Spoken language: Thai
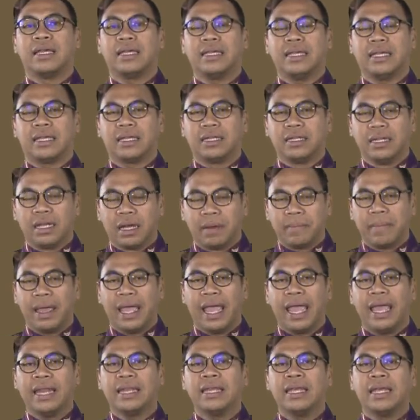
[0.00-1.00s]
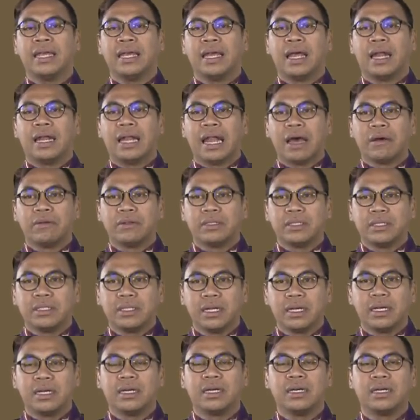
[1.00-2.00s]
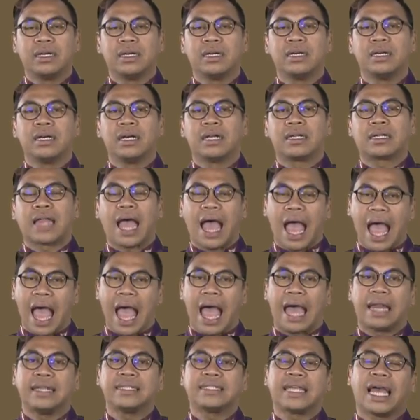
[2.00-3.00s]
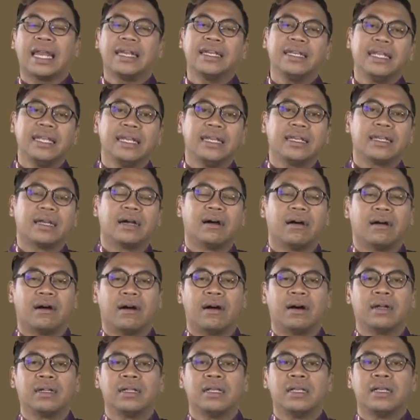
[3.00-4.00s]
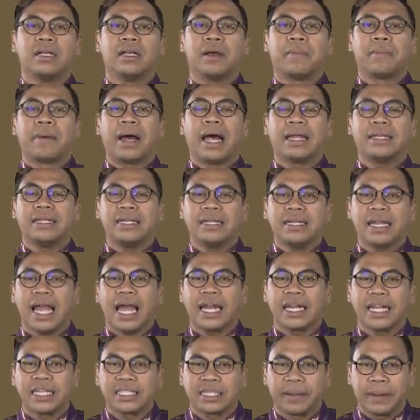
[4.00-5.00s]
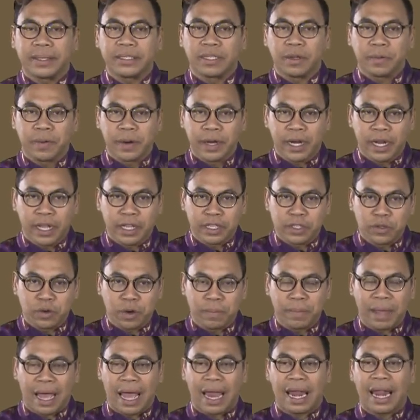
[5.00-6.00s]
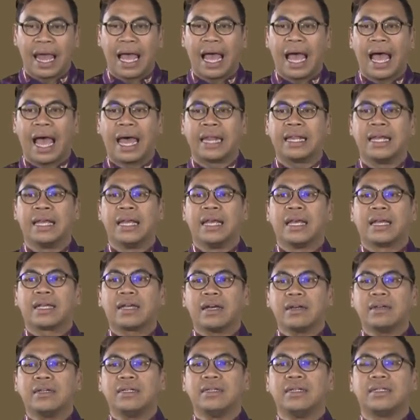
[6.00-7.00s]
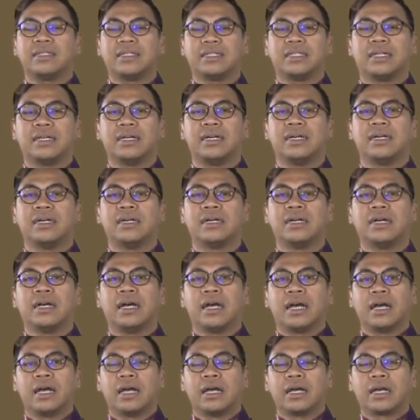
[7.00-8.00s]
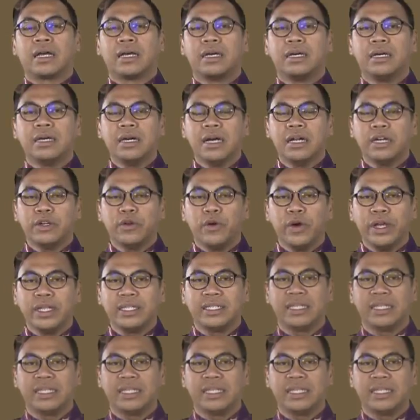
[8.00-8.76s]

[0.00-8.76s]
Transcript: อีก 1 เมตรเราเจอฐานชั้นดินของพระที่นั่งในสมัยสุเดพระเรศวรมหาราช ก็คือเจอเครื่องถ้วย